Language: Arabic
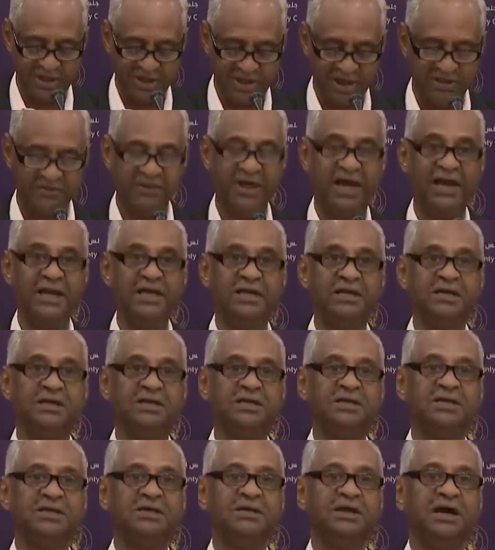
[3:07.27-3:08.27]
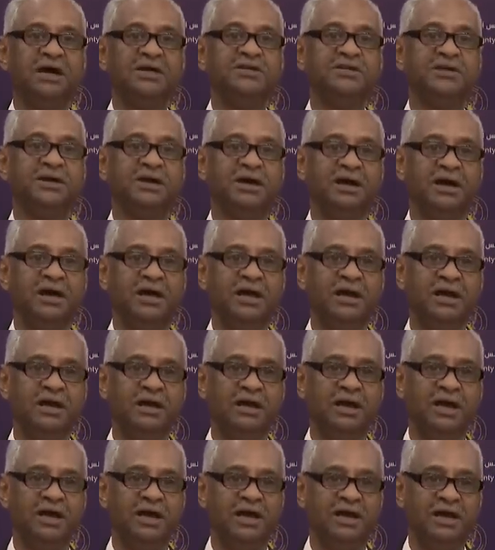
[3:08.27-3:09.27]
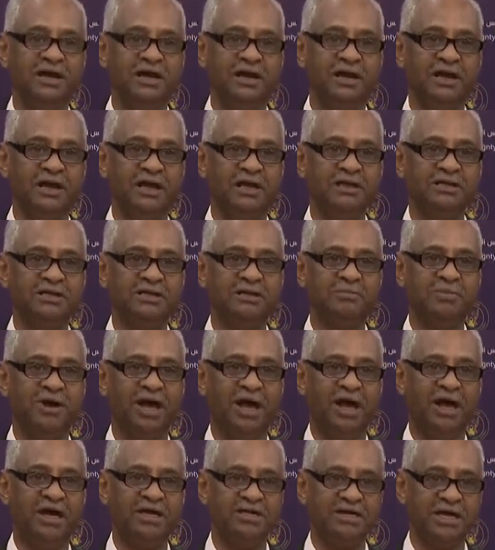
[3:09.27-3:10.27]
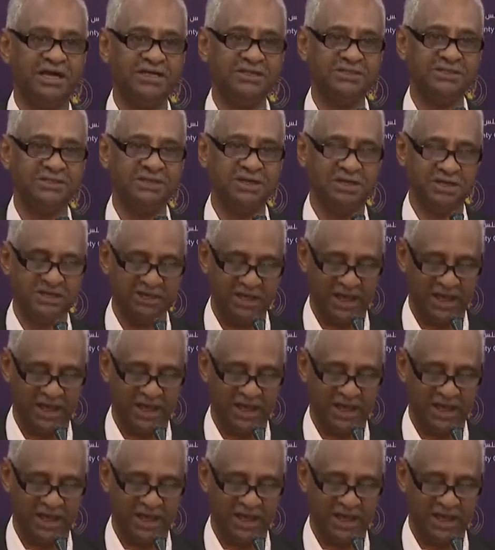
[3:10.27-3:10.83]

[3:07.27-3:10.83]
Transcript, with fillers: كذلك أجرى الاجتماع أجاز